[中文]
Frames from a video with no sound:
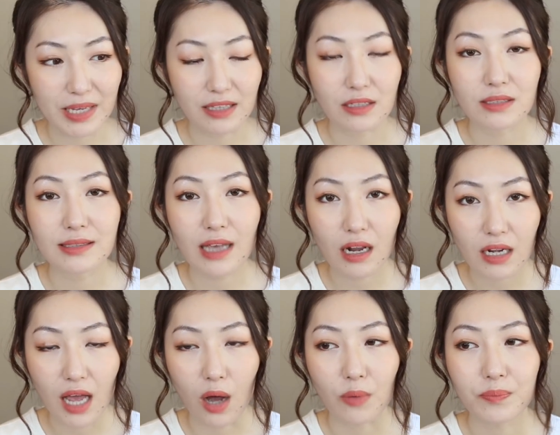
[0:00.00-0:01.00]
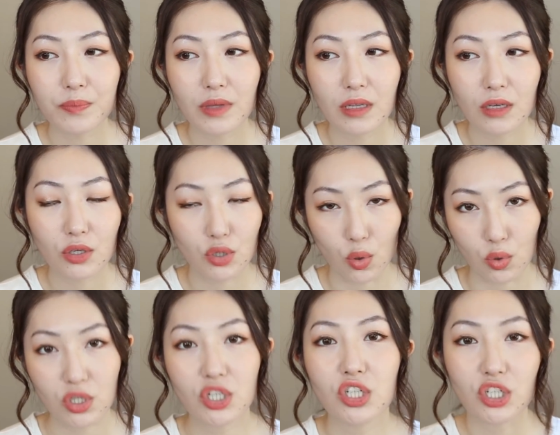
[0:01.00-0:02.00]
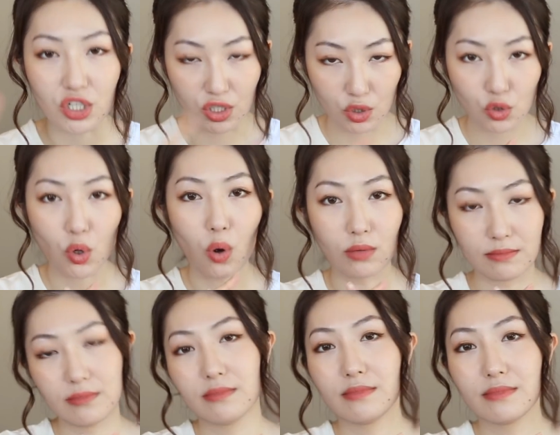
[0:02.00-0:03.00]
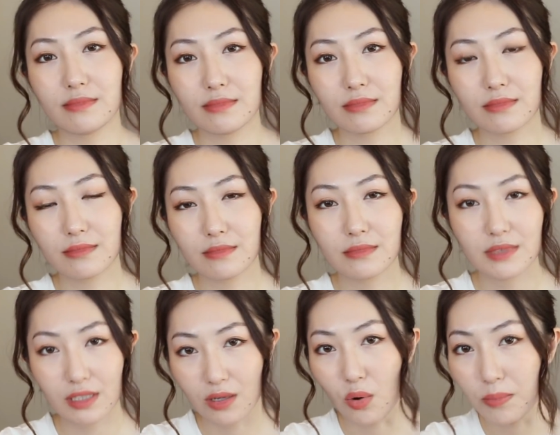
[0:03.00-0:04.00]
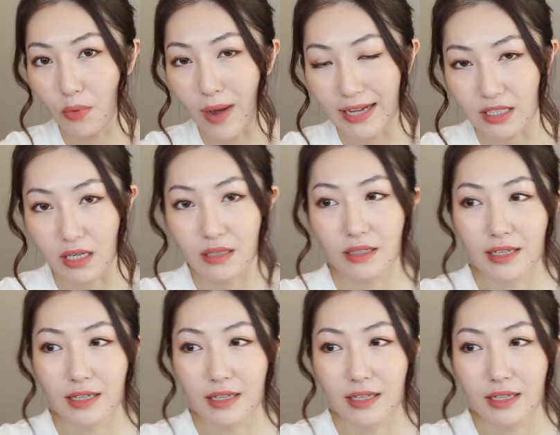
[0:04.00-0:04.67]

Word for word: 面的香料有十种，真的我不夸张。